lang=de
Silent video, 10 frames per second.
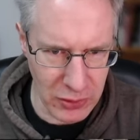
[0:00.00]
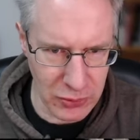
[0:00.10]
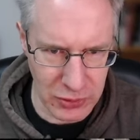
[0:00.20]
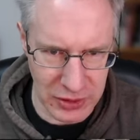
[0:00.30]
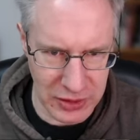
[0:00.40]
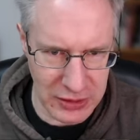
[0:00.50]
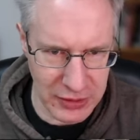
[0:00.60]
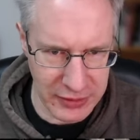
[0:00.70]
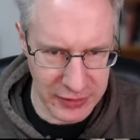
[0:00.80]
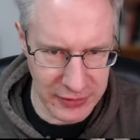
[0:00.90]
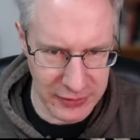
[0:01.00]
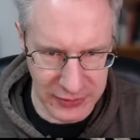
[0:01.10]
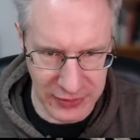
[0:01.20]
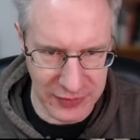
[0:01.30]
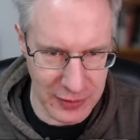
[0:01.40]
und nicht gleich äh,
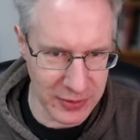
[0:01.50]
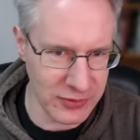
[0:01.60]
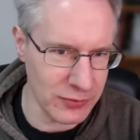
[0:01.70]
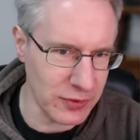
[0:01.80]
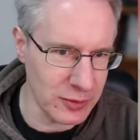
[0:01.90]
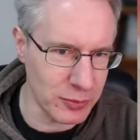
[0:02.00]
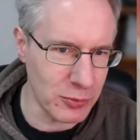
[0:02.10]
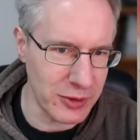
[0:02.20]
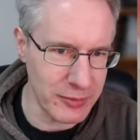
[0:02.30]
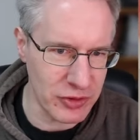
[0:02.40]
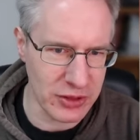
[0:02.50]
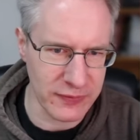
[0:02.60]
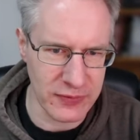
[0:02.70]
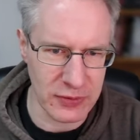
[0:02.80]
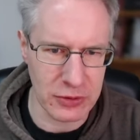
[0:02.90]
sich selber zu viele Probleme
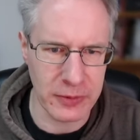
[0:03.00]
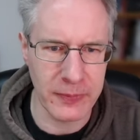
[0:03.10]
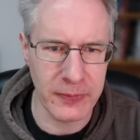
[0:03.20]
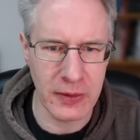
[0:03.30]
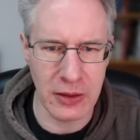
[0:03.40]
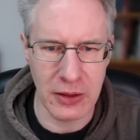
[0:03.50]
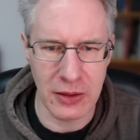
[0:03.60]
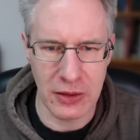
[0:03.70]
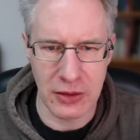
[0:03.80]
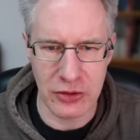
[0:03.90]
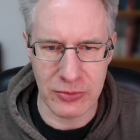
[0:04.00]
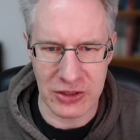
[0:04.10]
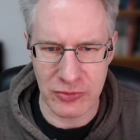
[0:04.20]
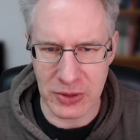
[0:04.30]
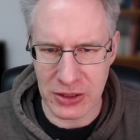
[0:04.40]
schaffen soll.
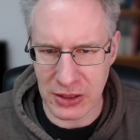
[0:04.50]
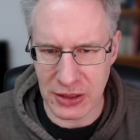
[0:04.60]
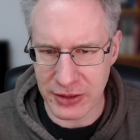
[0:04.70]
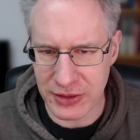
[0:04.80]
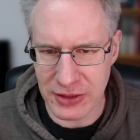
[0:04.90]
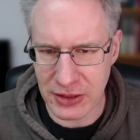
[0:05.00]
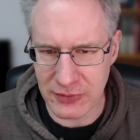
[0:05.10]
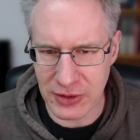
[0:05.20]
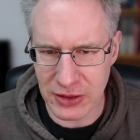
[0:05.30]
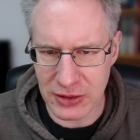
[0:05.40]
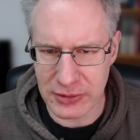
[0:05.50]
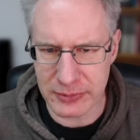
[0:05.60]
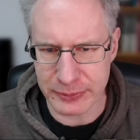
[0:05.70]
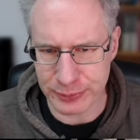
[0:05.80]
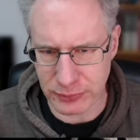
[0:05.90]
Schwarz spielt dann gleich irgendwie da
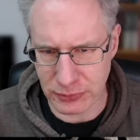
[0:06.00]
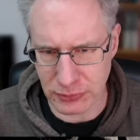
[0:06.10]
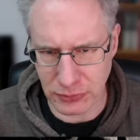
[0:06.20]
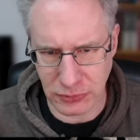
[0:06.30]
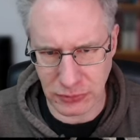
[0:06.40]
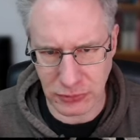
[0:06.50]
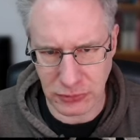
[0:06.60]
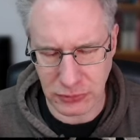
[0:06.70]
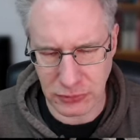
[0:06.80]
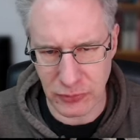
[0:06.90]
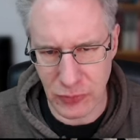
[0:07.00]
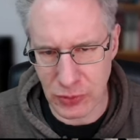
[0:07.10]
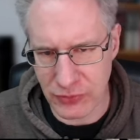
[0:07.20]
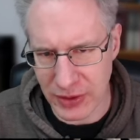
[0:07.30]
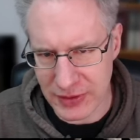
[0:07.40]

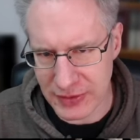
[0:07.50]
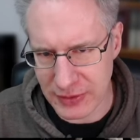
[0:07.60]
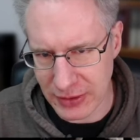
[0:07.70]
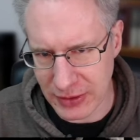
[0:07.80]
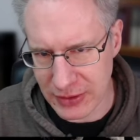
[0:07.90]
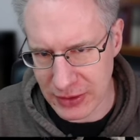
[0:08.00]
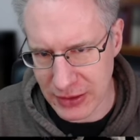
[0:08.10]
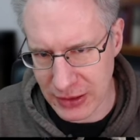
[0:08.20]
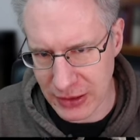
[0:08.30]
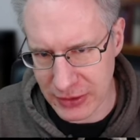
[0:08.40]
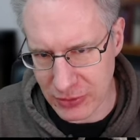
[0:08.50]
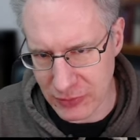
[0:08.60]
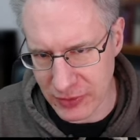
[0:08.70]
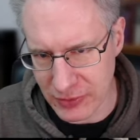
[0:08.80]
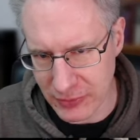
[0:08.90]
und Weiß geht dann hier gleich
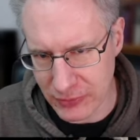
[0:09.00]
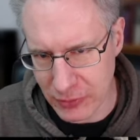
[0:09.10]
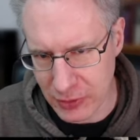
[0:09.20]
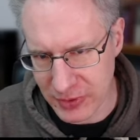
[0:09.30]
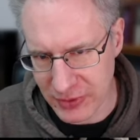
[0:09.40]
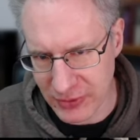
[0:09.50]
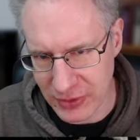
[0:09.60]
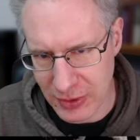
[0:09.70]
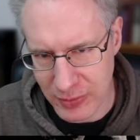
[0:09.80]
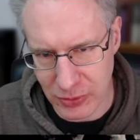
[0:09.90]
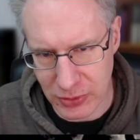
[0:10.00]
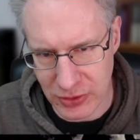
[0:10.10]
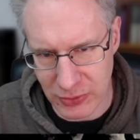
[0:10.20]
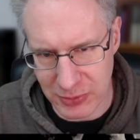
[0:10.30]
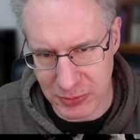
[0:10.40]
auf diese Form. Das ist ja immer noch
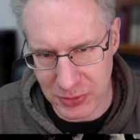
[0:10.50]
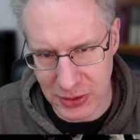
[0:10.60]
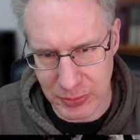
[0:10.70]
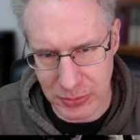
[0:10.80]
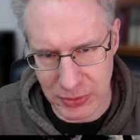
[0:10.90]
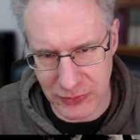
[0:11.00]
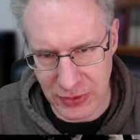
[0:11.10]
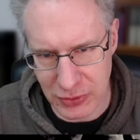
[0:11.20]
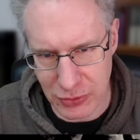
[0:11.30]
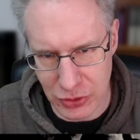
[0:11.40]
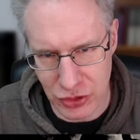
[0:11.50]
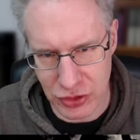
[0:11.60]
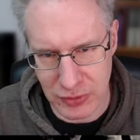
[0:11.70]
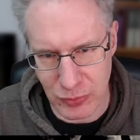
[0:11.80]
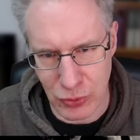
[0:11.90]
hier so mit Piep, eventuell ein
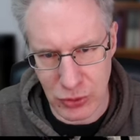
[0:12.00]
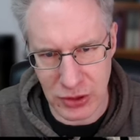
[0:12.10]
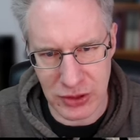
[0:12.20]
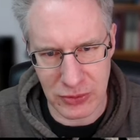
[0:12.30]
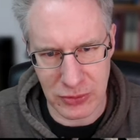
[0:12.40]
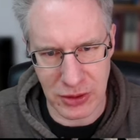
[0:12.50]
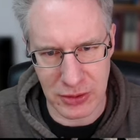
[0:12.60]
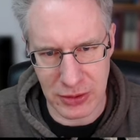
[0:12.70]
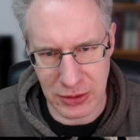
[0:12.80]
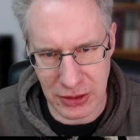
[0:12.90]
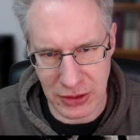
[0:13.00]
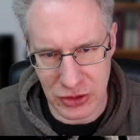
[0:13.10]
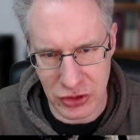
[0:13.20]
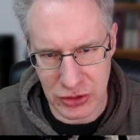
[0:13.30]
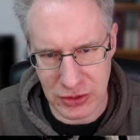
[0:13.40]
Schnitt möglich oder hier
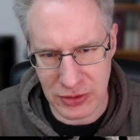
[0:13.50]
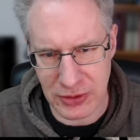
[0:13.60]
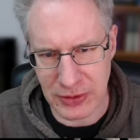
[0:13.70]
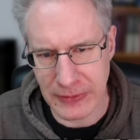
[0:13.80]
ein Schnitt.